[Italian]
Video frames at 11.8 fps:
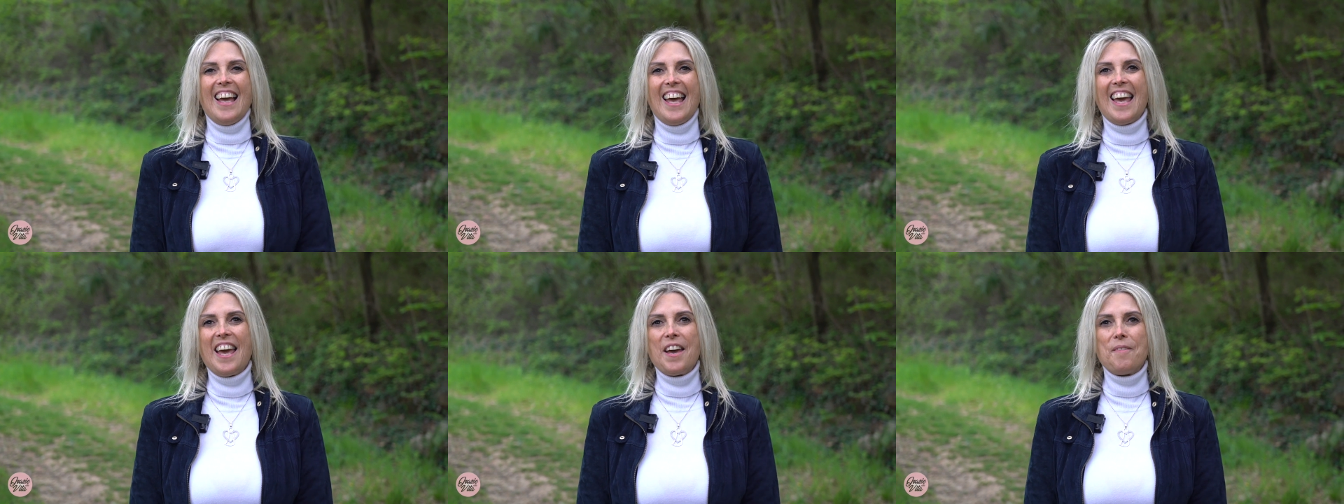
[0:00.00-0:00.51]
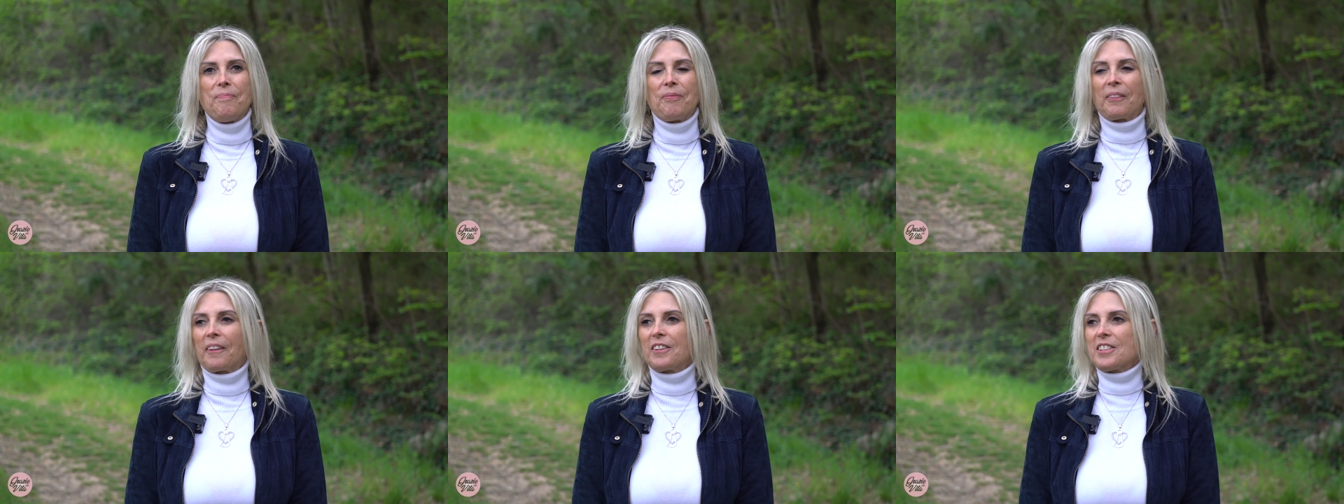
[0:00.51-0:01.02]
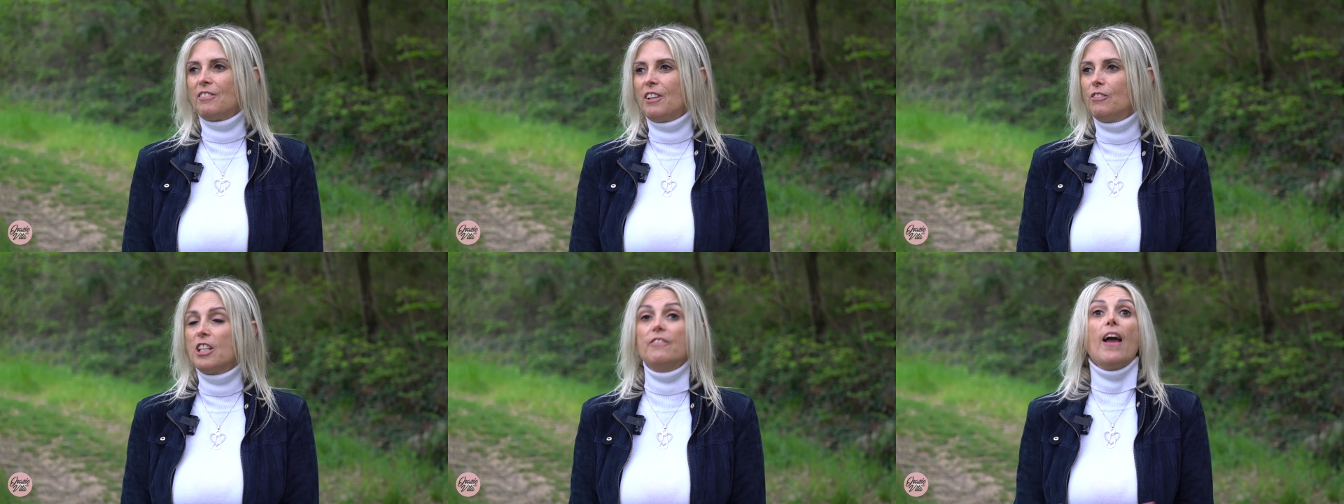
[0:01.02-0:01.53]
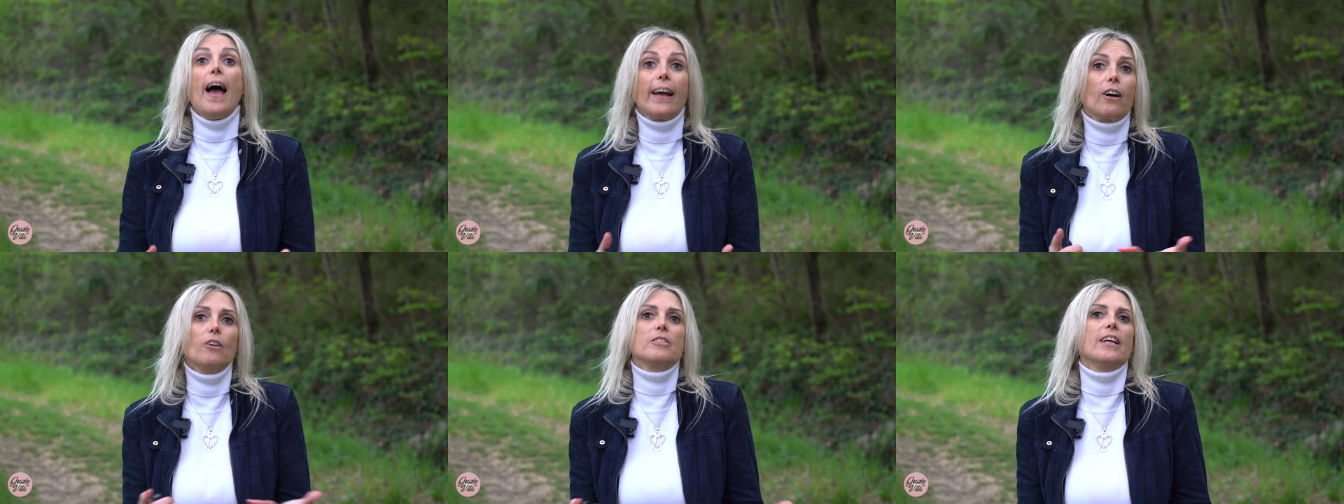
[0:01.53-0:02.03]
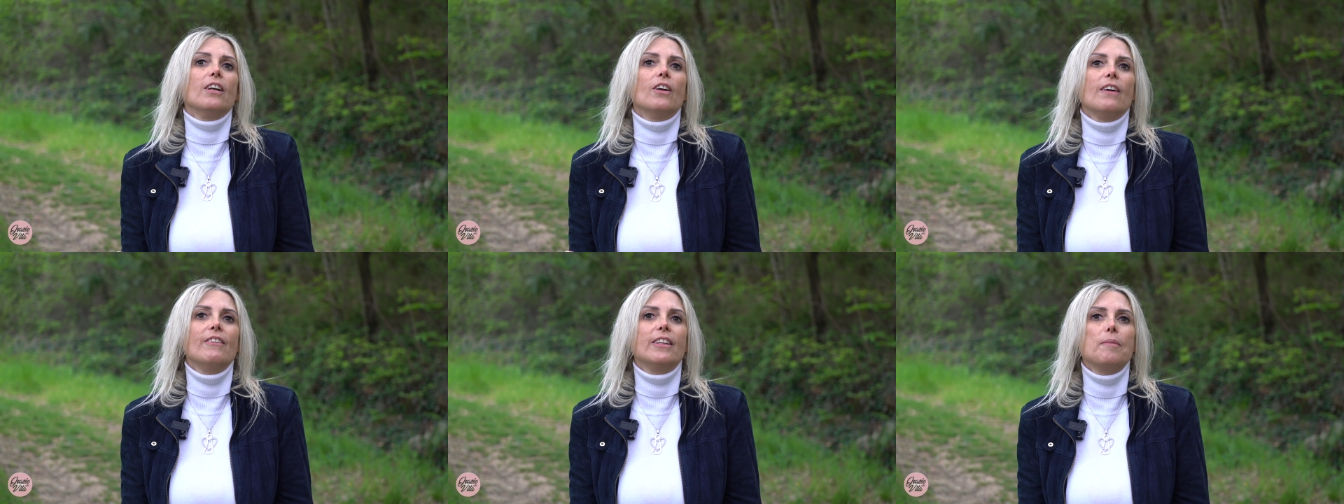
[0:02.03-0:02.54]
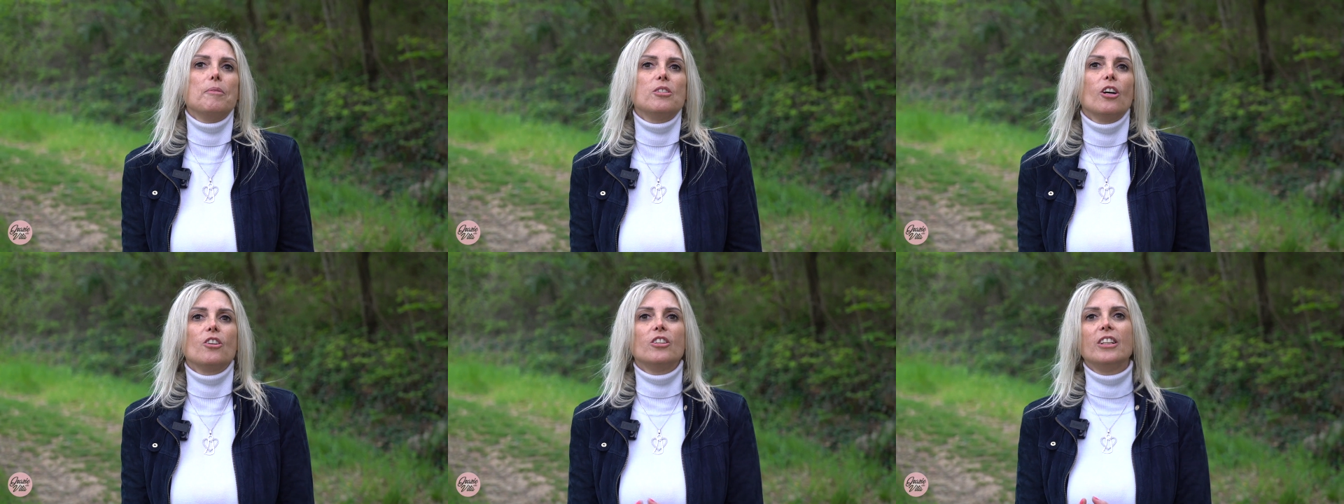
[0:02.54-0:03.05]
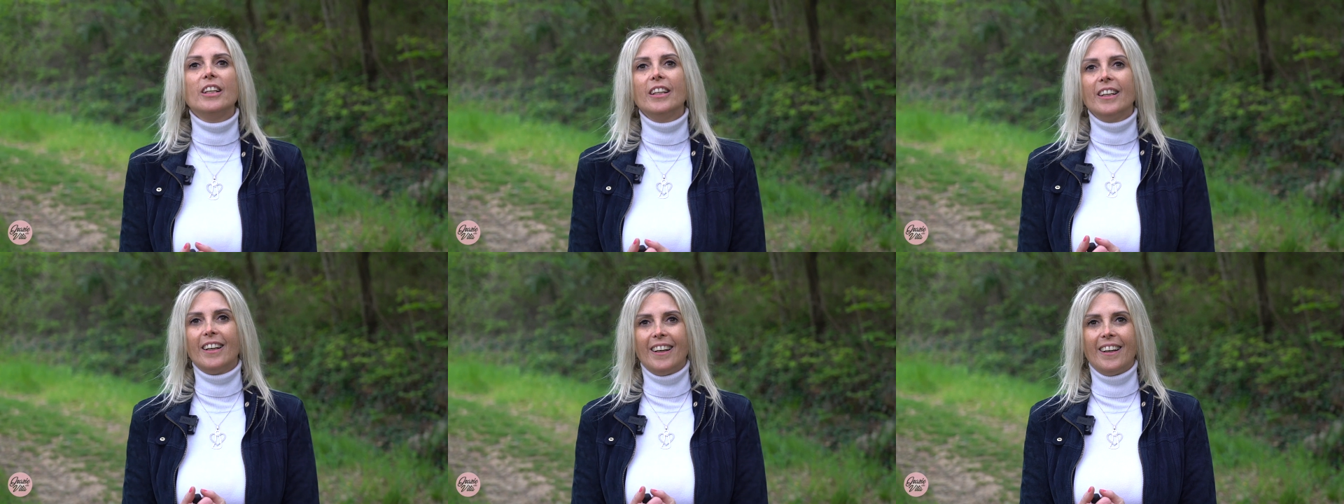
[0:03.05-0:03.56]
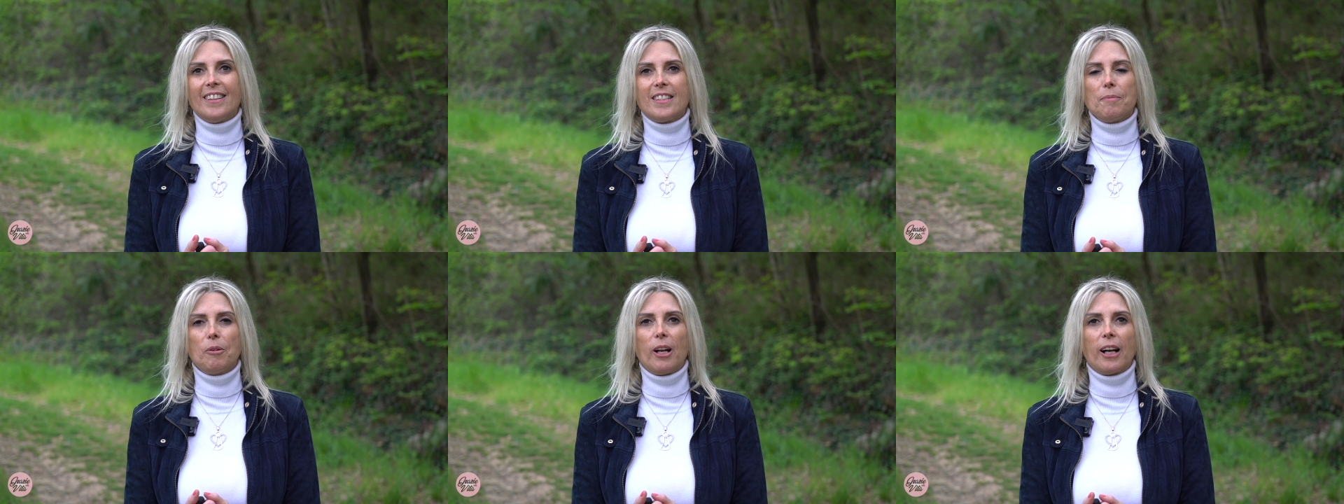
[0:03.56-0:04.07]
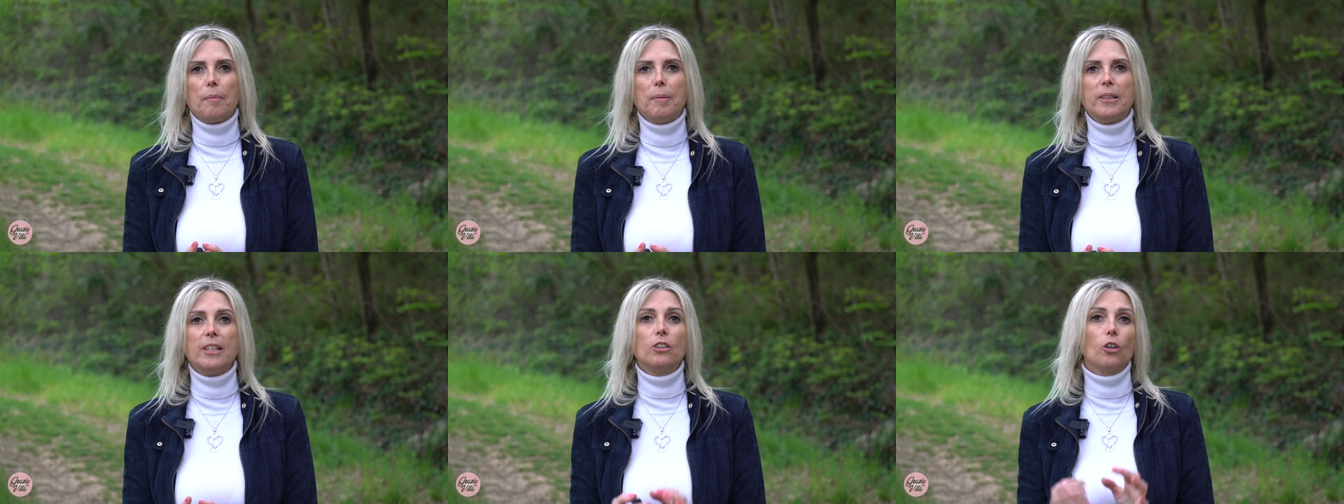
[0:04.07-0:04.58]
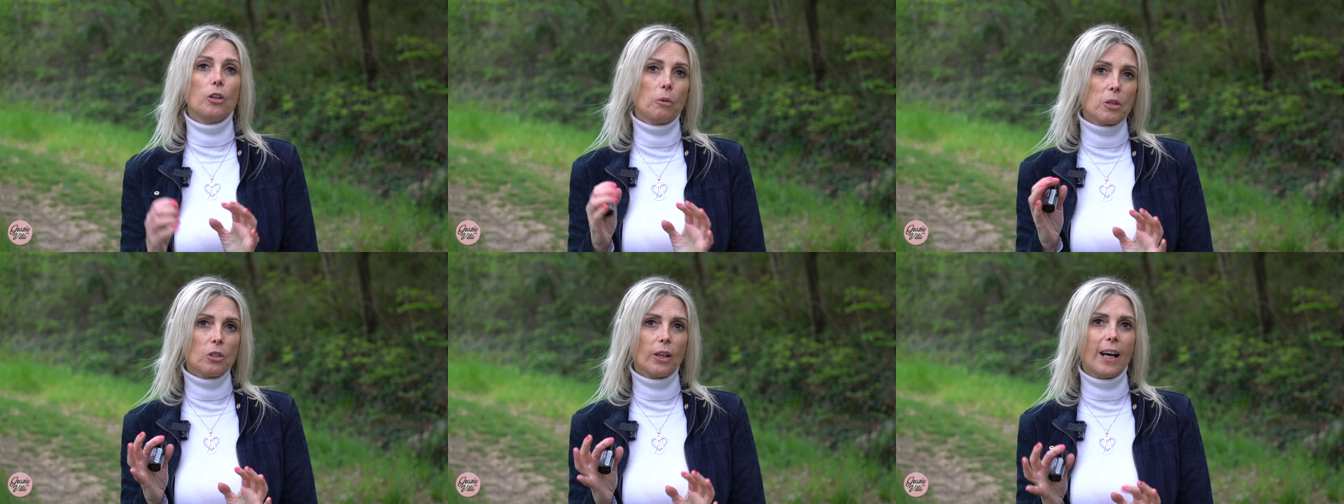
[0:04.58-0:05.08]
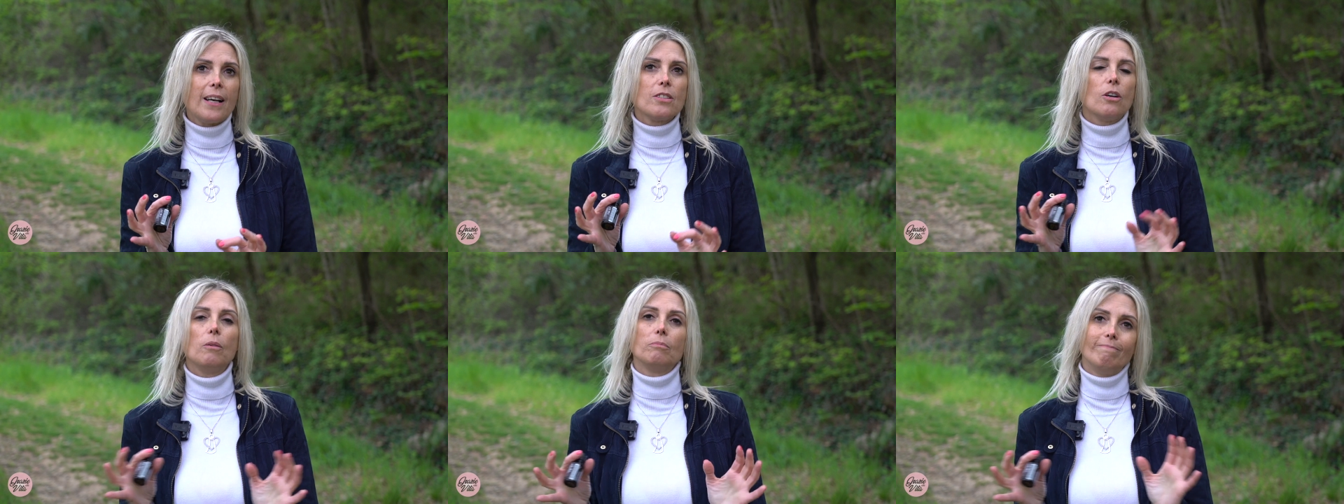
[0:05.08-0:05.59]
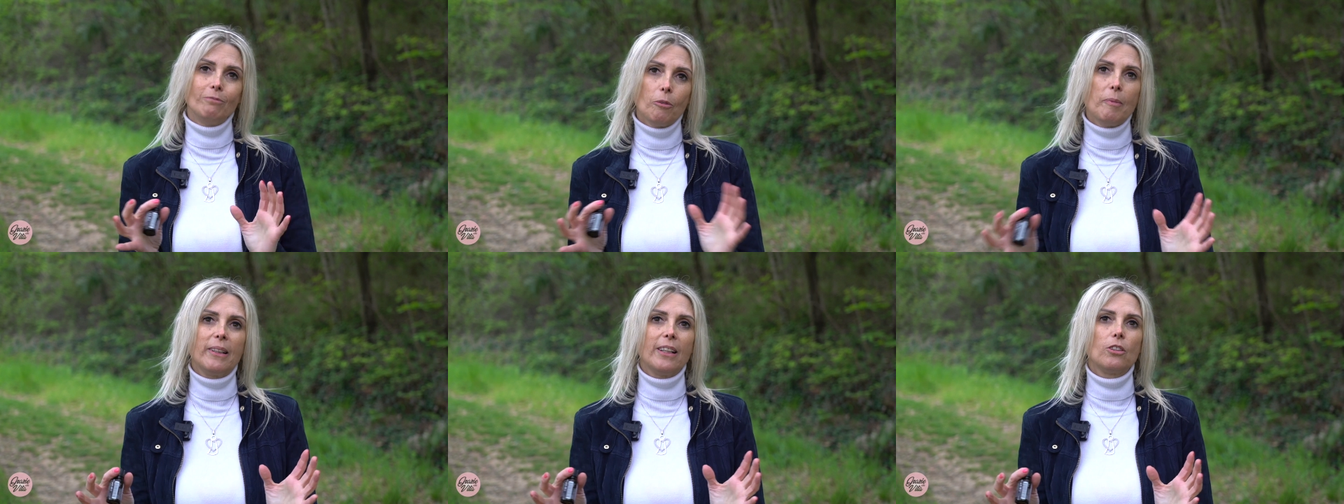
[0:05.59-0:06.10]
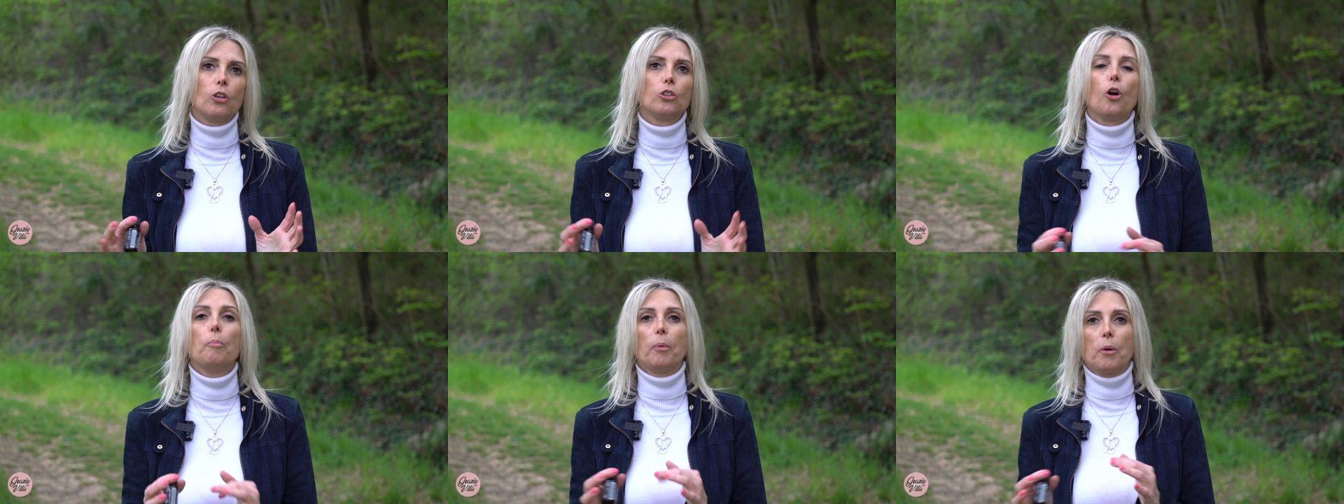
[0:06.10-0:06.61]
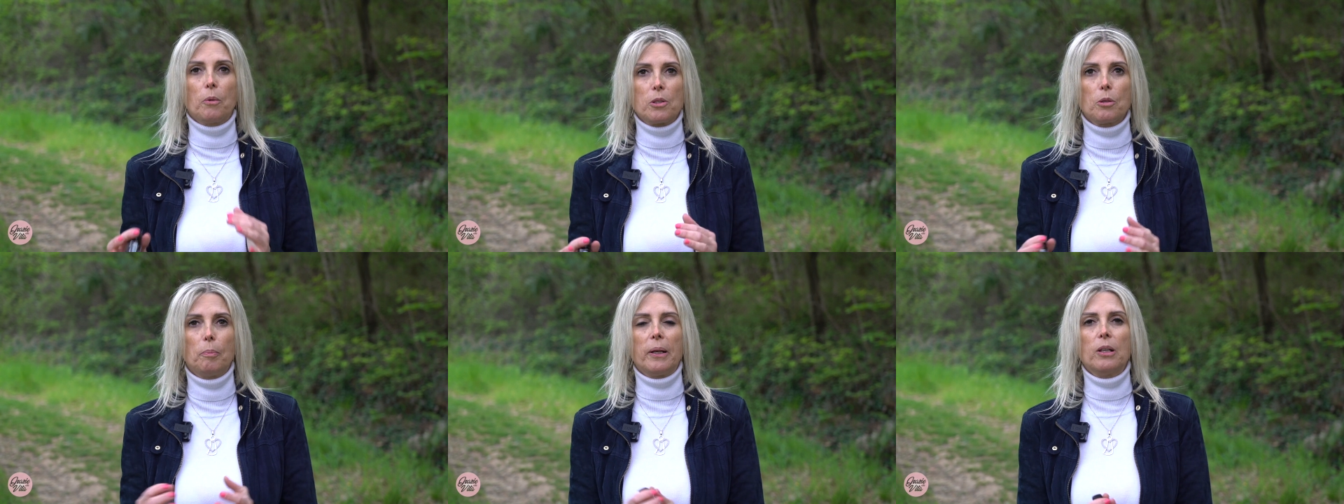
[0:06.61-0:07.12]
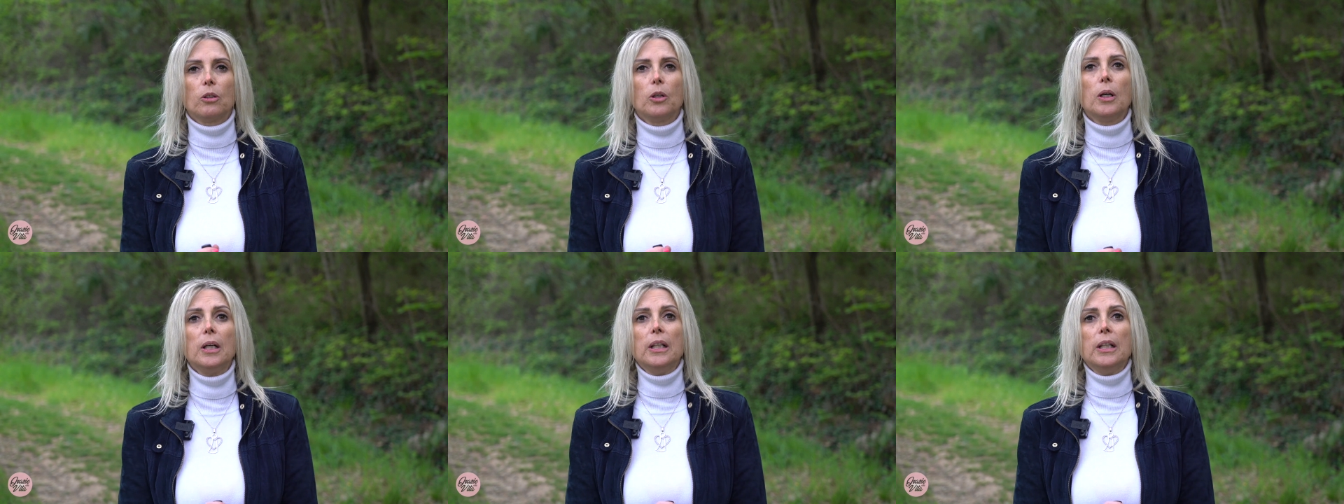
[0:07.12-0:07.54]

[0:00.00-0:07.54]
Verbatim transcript: E, ehm, cosa volevo dirvi? Ecco, se non avete bisogno di eh, stimolare l'appetito, in questo caso non mettetelo troppo in questo periodo.